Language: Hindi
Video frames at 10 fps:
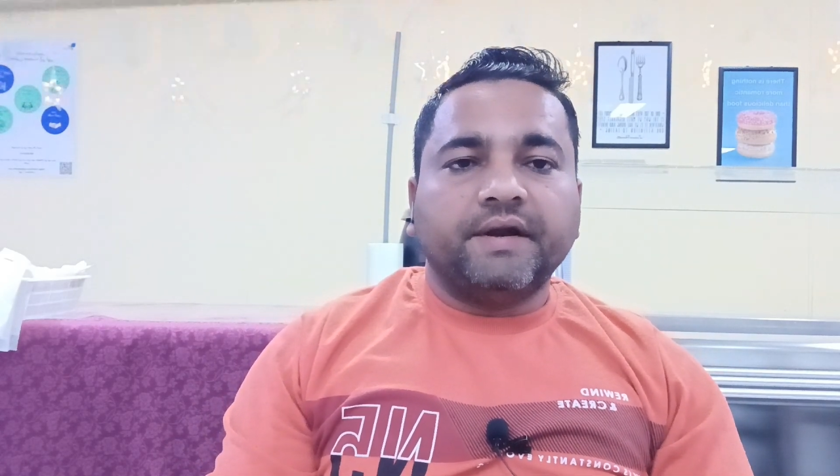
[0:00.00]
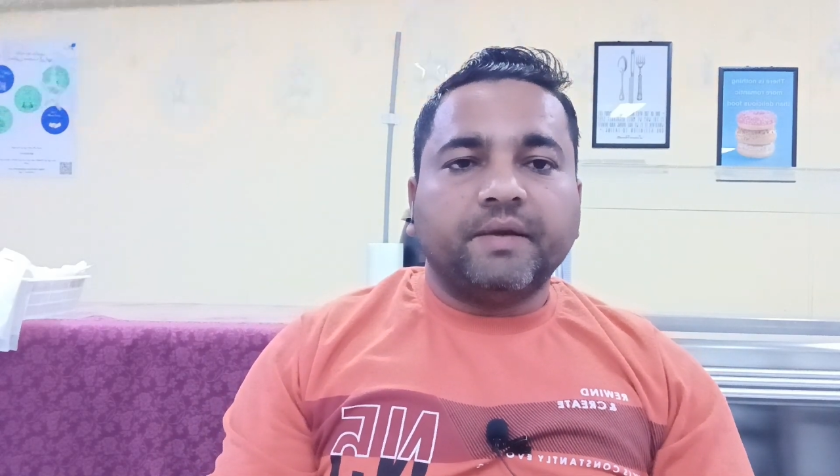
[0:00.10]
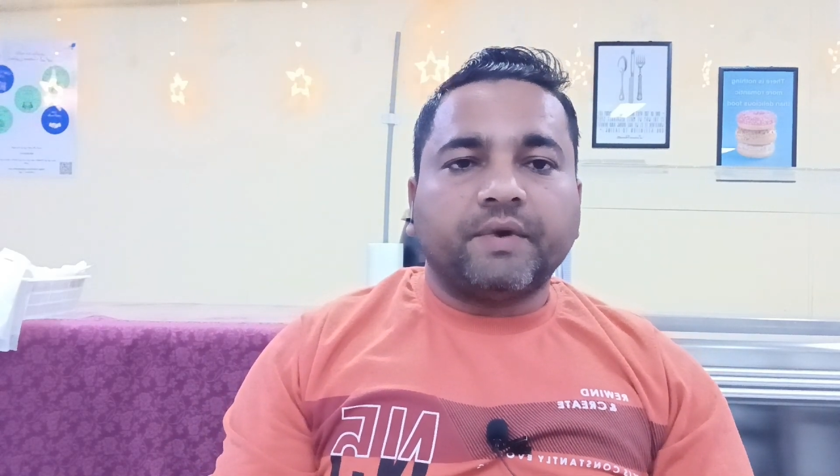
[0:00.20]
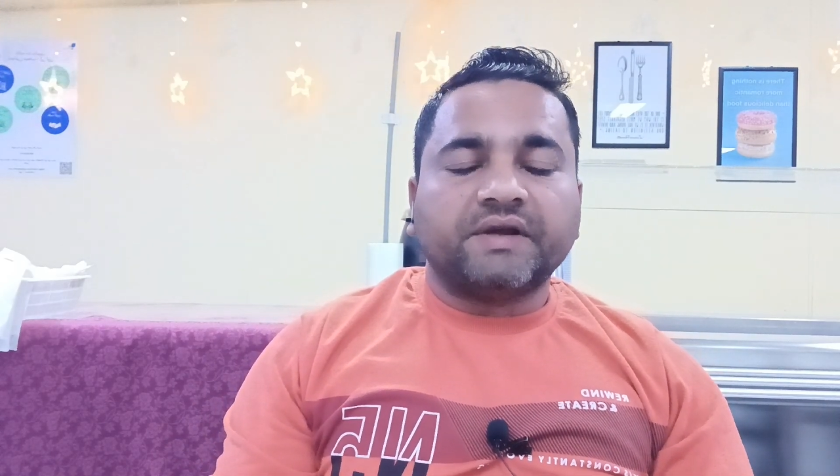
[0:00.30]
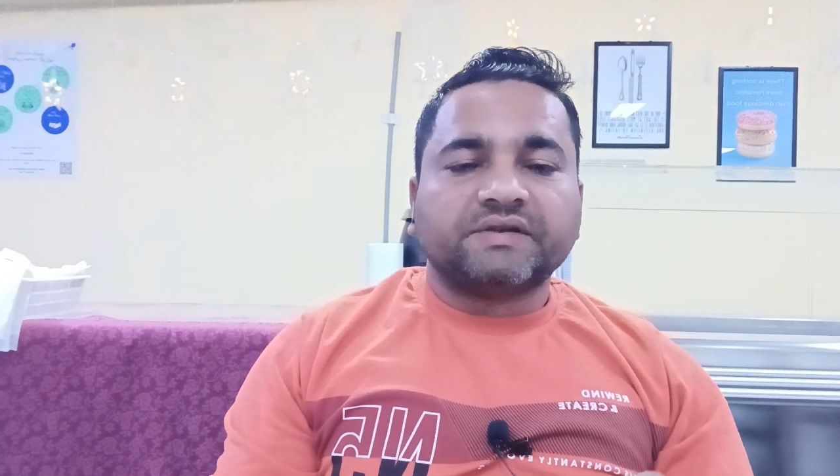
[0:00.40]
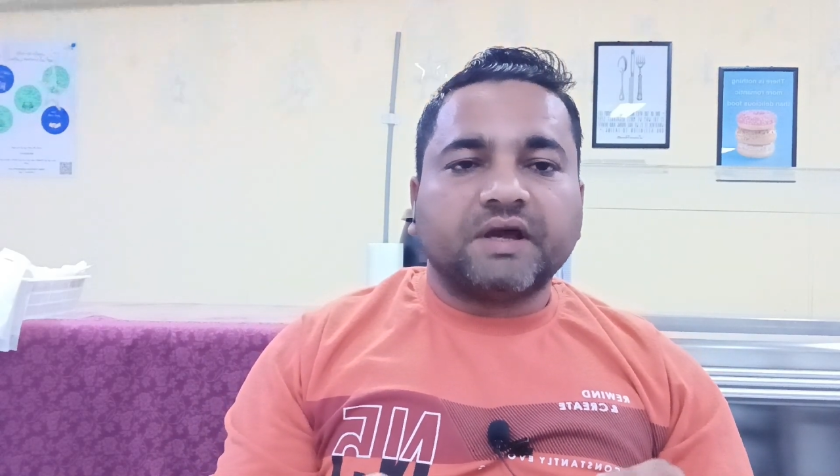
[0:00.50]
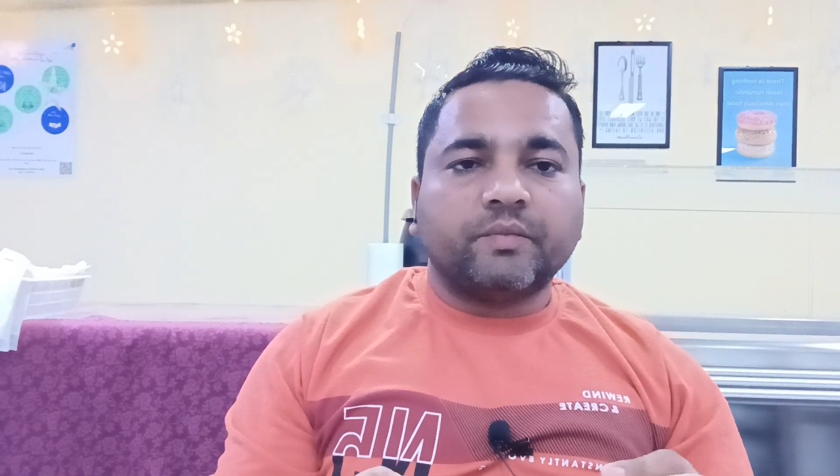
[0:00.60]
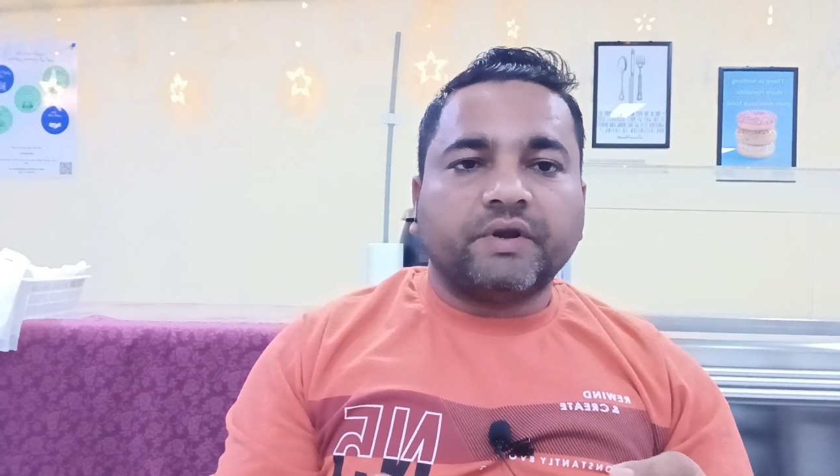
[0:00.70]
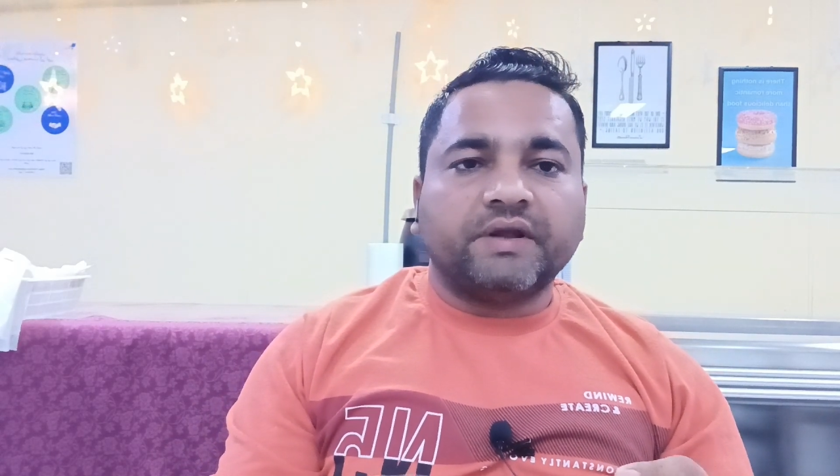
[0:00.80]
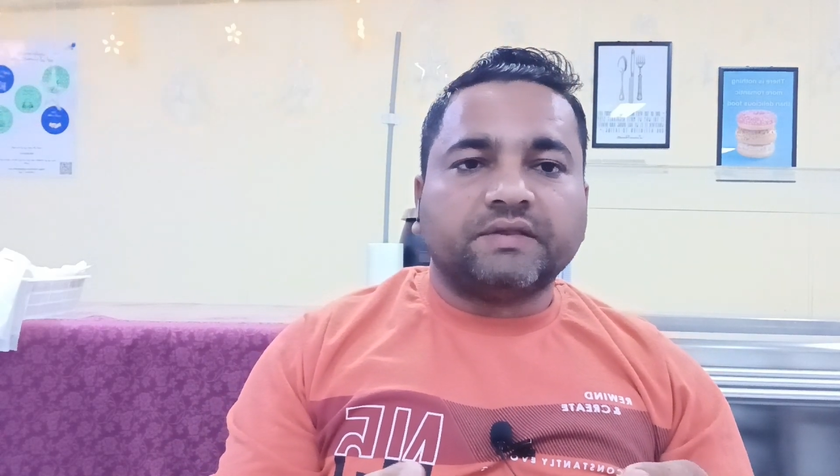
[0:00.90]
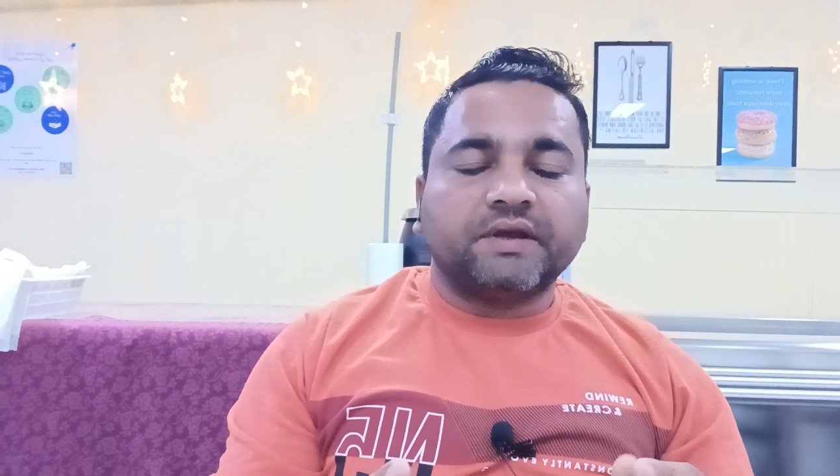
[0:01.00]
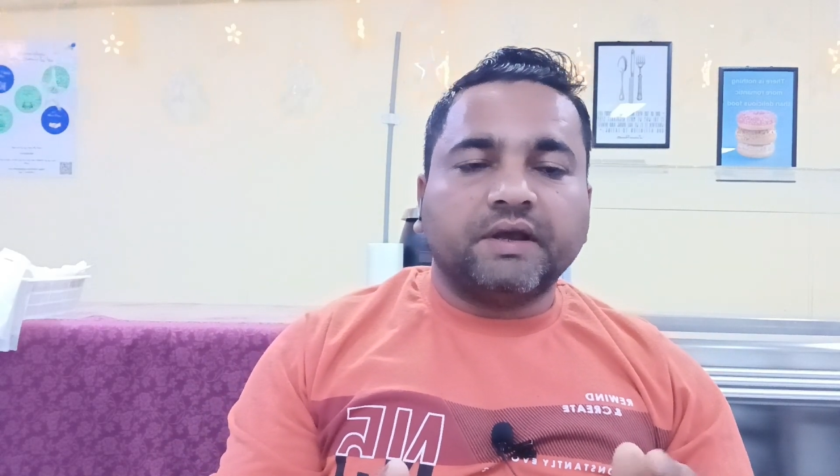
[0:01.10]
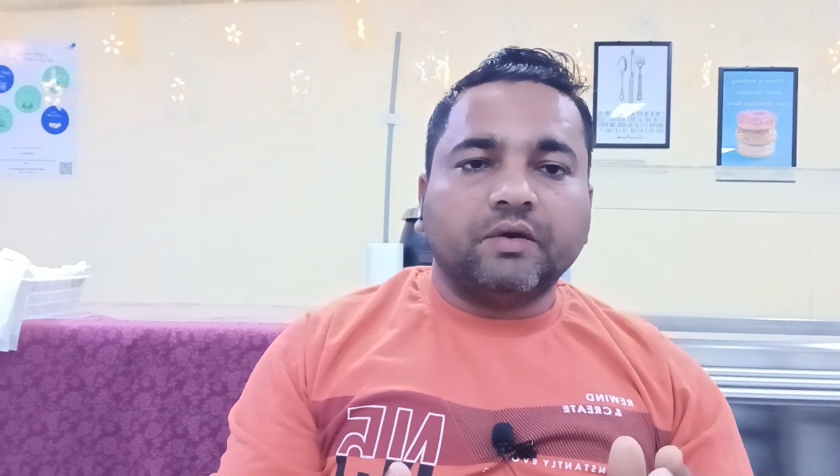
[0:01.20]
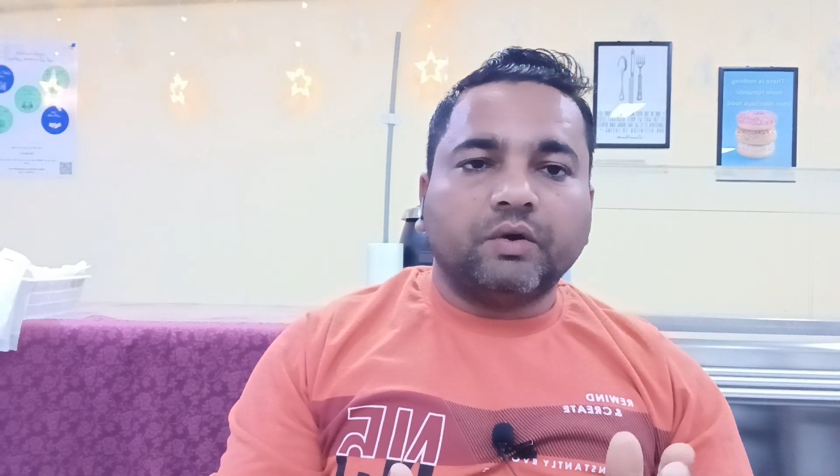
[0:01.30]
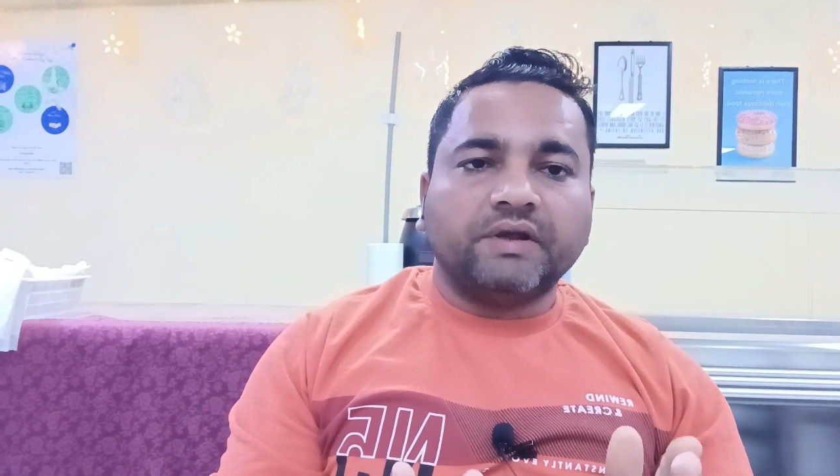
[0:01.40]
इंडिया पाकिस्तान में रहते
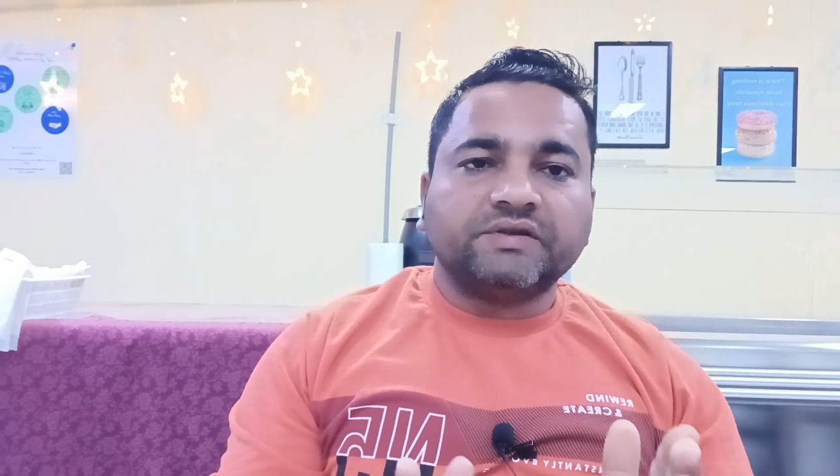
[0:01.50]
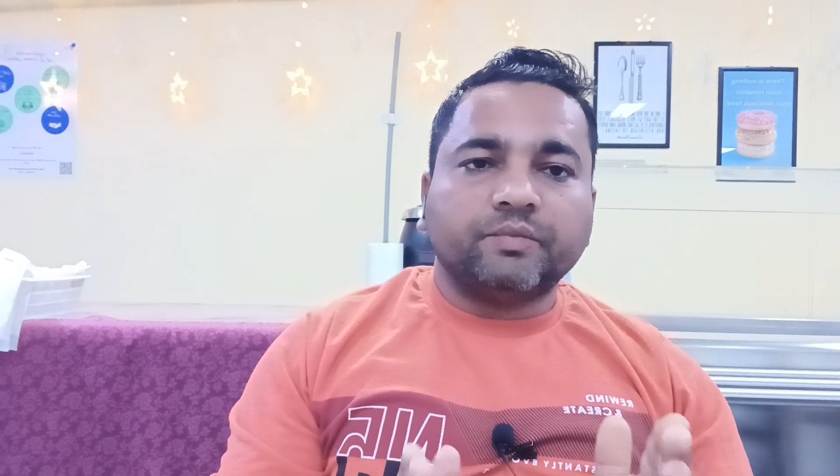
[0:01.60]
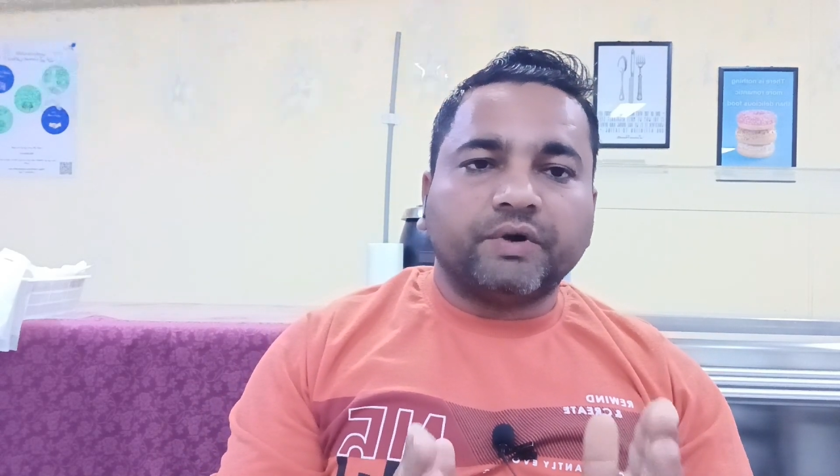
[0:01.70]
हैं और एसी